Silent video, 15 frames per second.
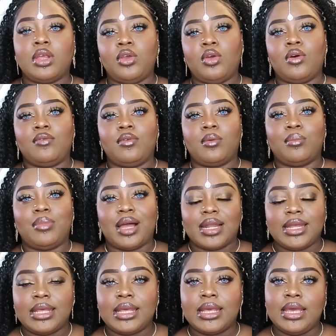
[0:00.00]
d'ailleurs, vont en
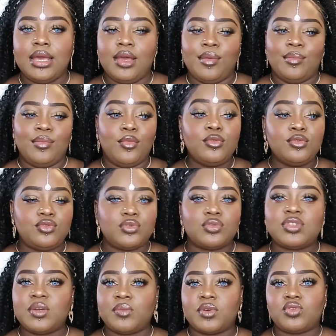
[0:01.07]
parler. Mon Dieu,
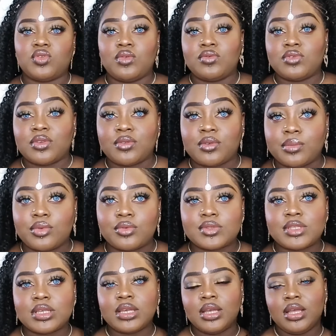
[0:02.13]
je ne sais pas ce que vous avez en
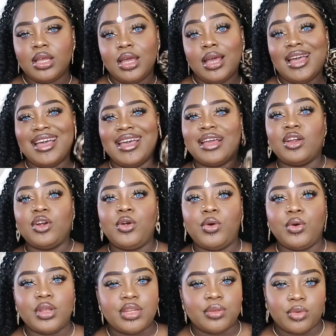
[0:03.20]
pensé.
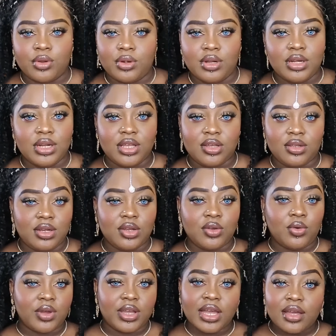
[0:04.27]
Incredible. Les,
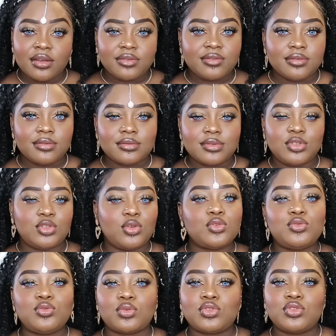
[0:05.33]
chorégraphes, 100
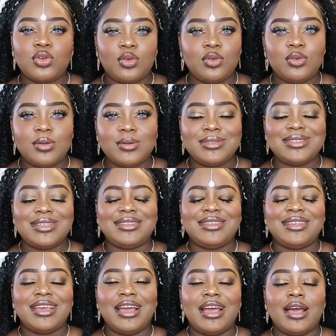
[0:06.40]
sur 100
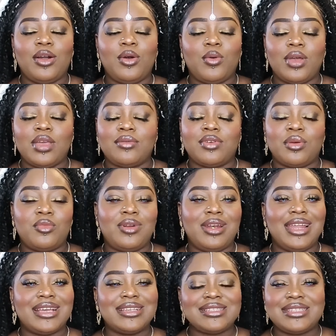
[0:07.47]
c'était incroyable, vraiment
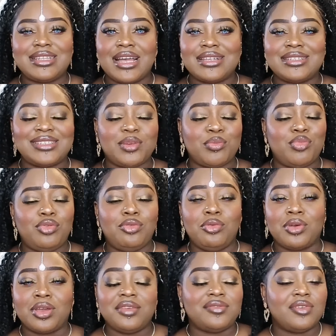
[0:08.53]
l'extase, j'ai
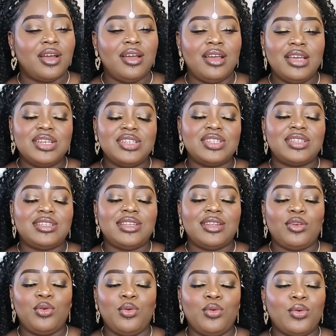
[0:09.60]
pleuré, j'étais
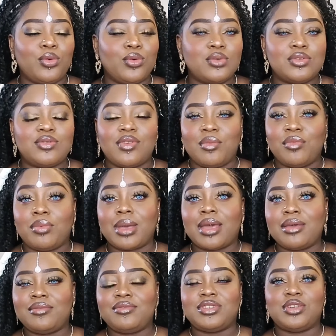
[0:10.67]
heureuse,
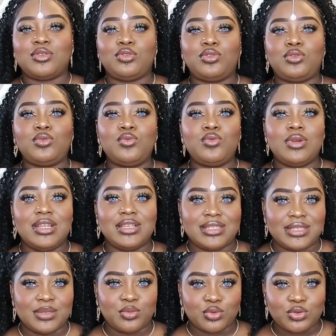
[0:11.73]
bref, j'ai eu toutes
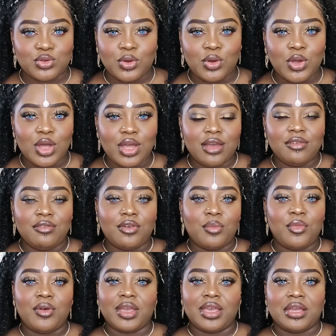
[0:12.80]
les émotions,
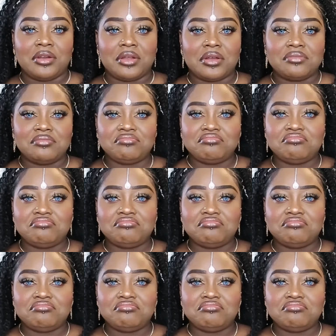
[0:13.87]
vraiment Rihanna,